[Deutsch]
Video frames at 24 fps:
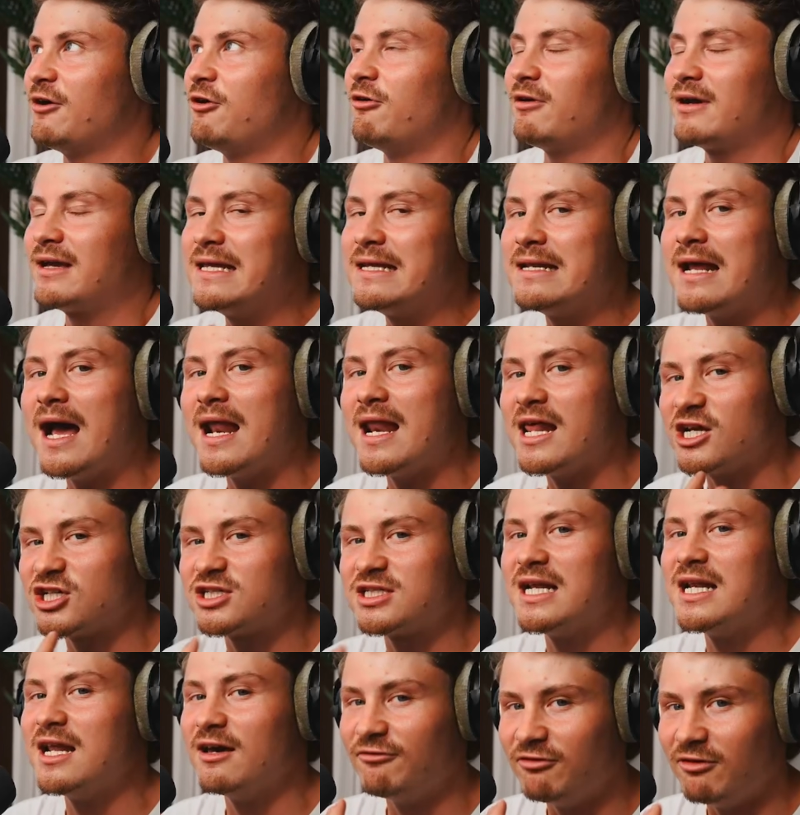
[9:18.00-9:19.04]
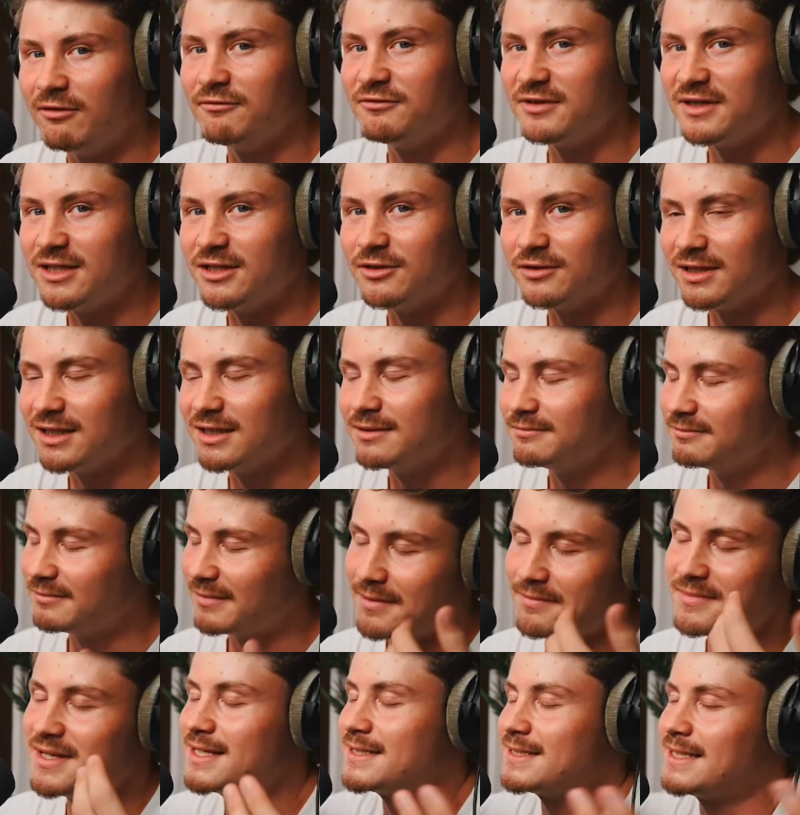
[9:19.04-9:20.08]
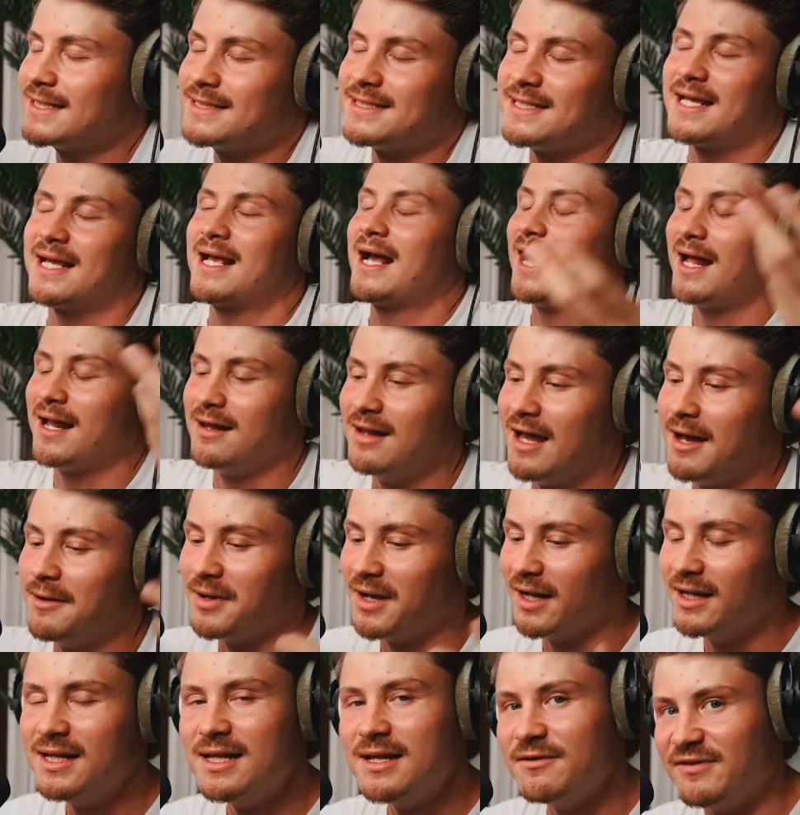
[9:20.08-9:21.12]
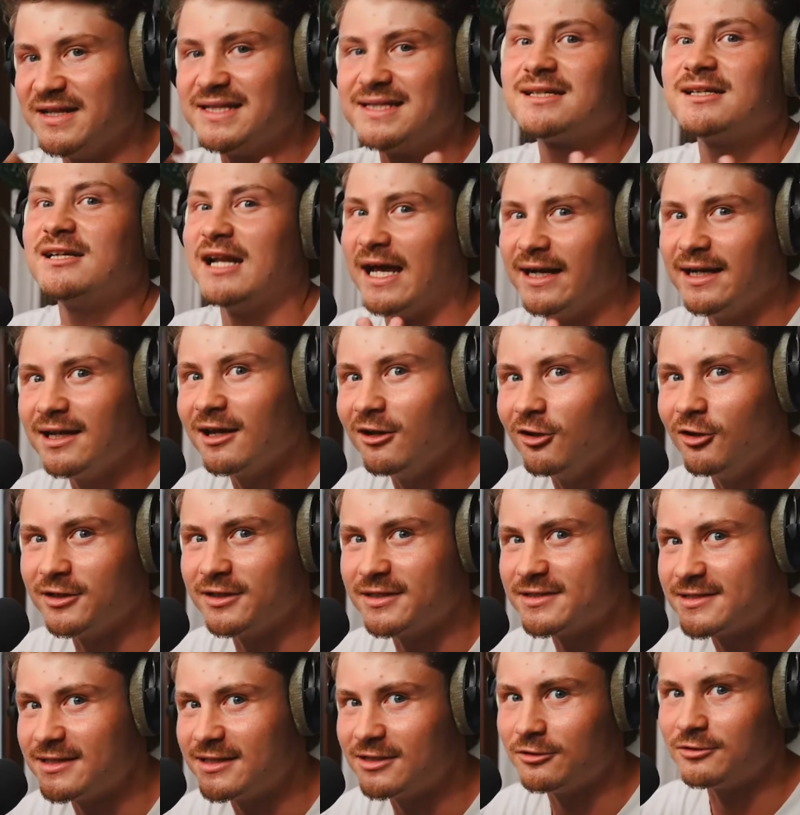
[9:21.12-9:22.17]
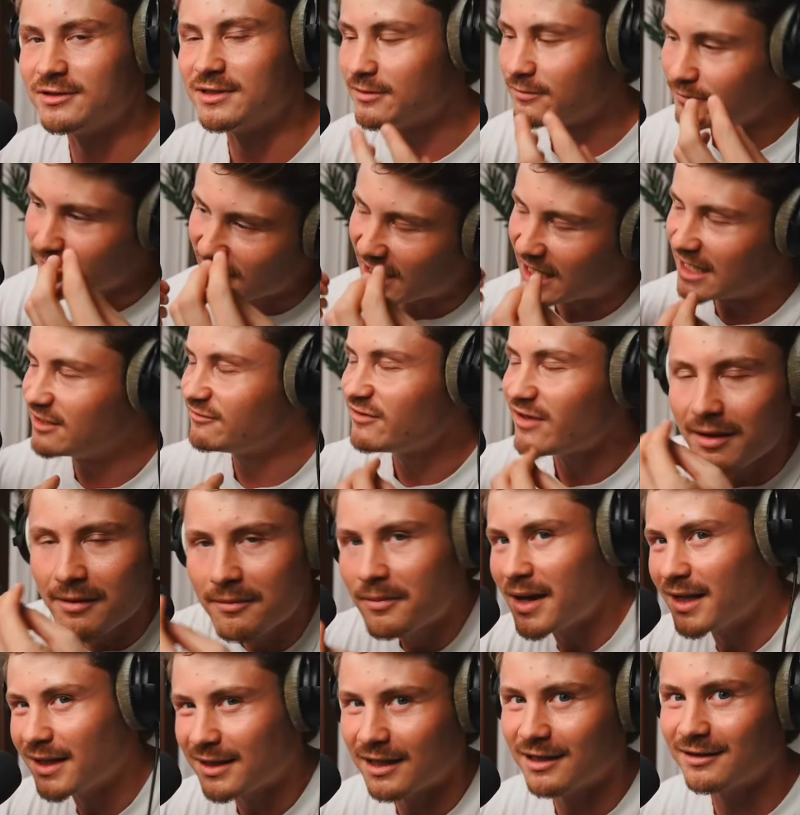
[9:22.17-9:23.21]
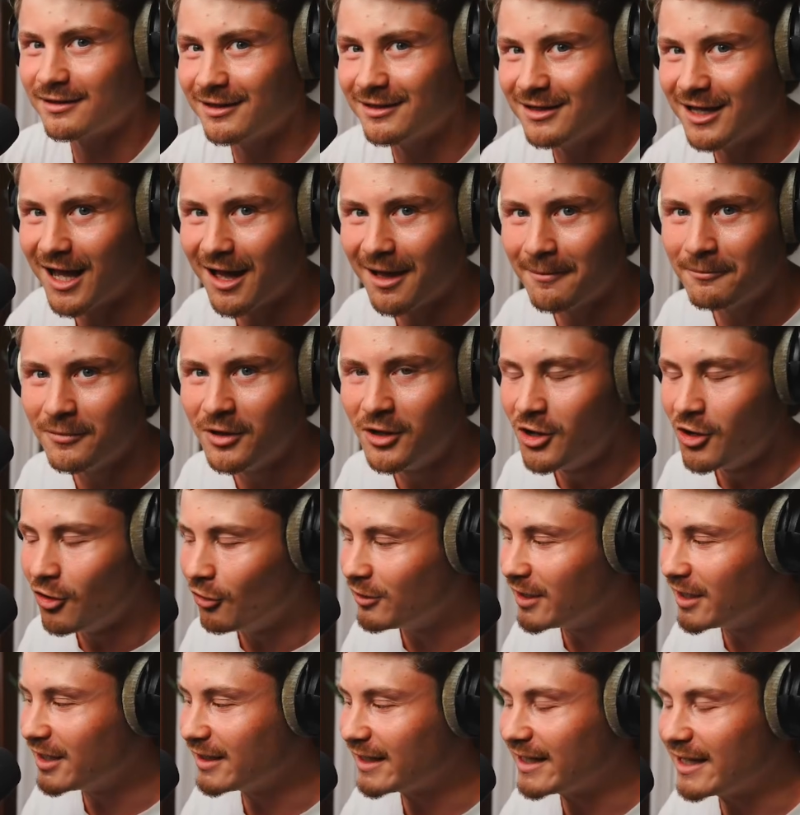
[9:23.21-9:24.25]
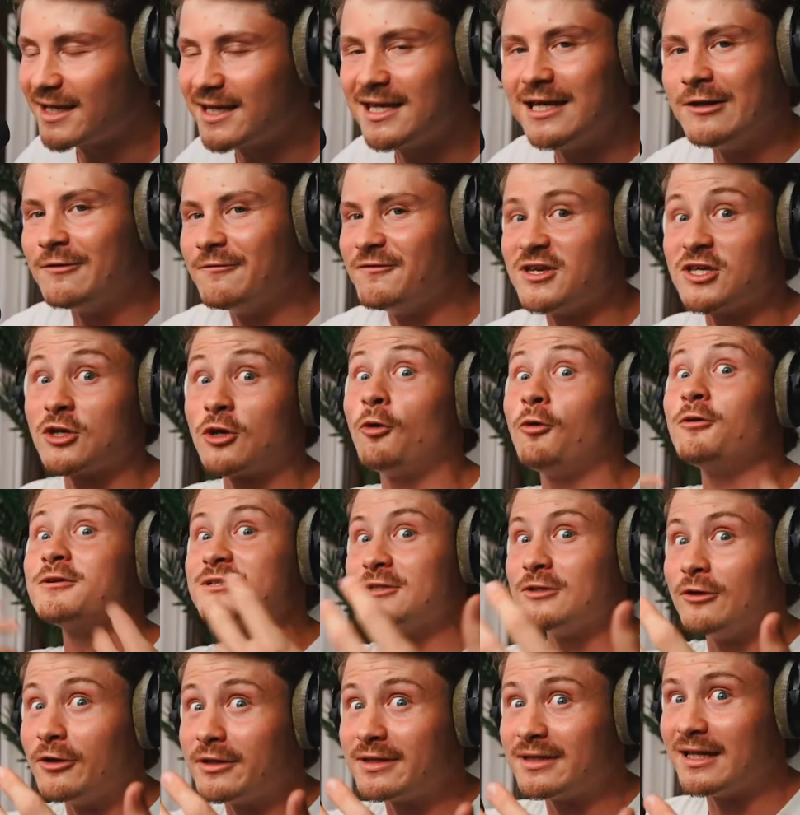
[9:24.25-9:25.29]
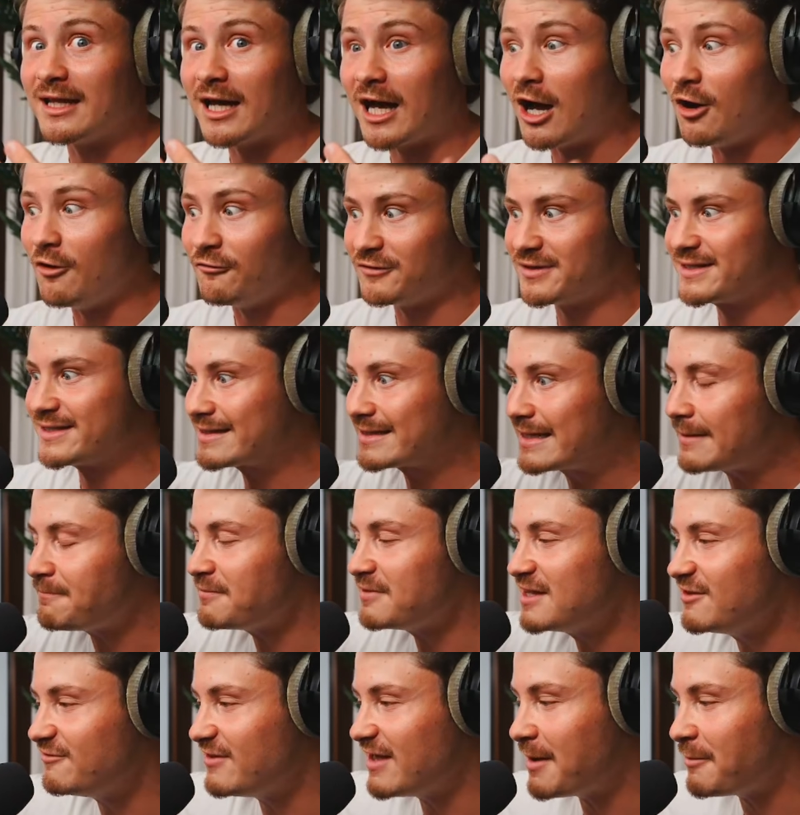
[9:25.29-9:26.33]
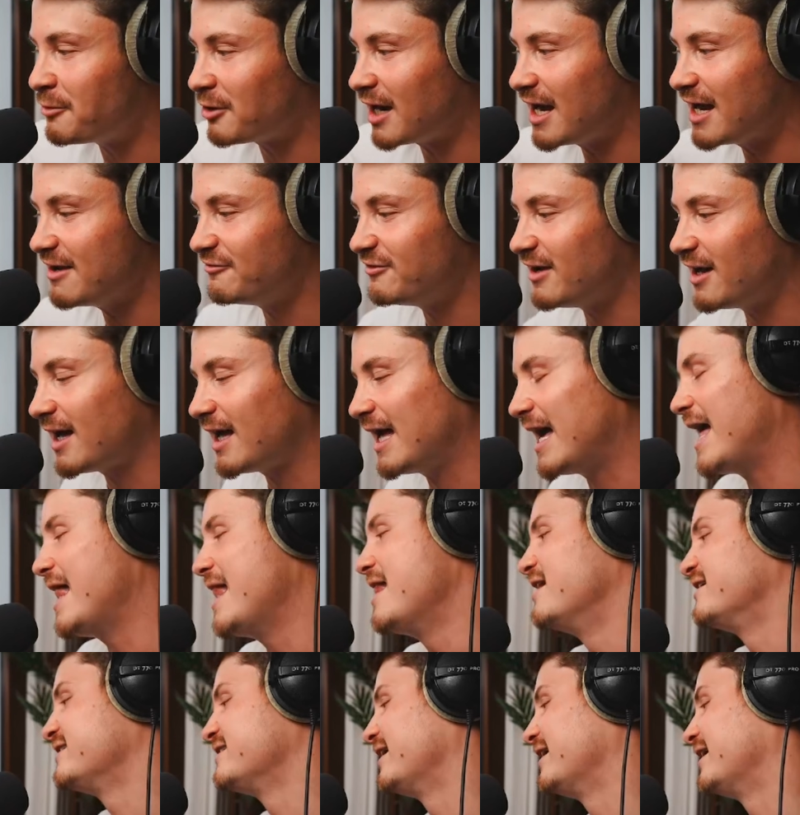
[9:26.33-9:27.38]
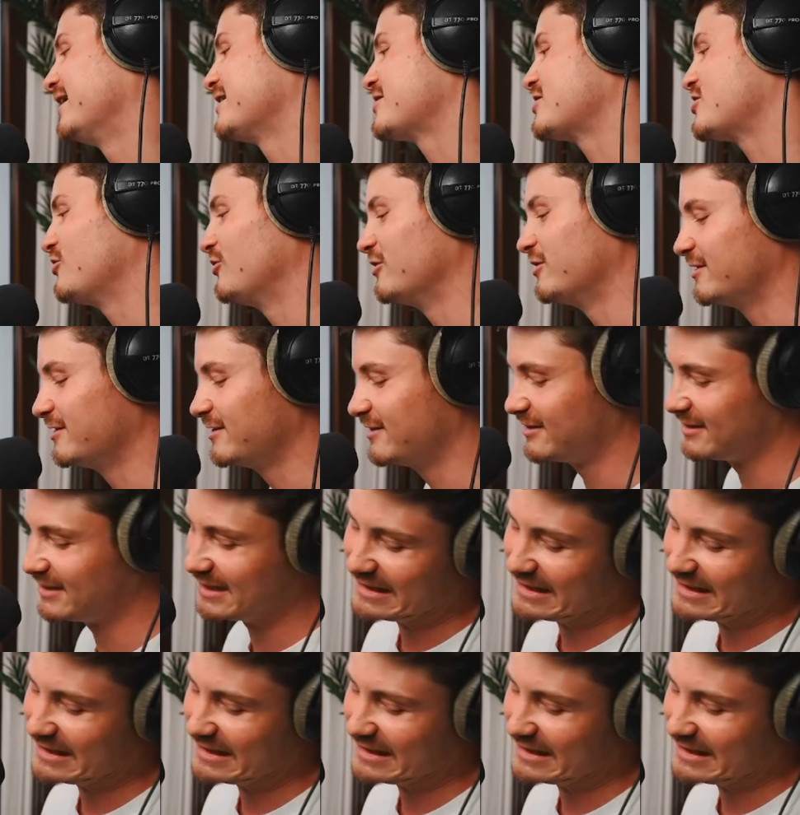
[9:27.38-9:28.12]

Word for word: Originalersteller vom Video, ne? Bei mir ist jetzt egal. Aber wenn es kleinere Leute sind und die kleine Werbepartner drin haben und dann reagieren irgendwelche großen Leute darauf und skippen die Werbung einfach, Alter, das schon.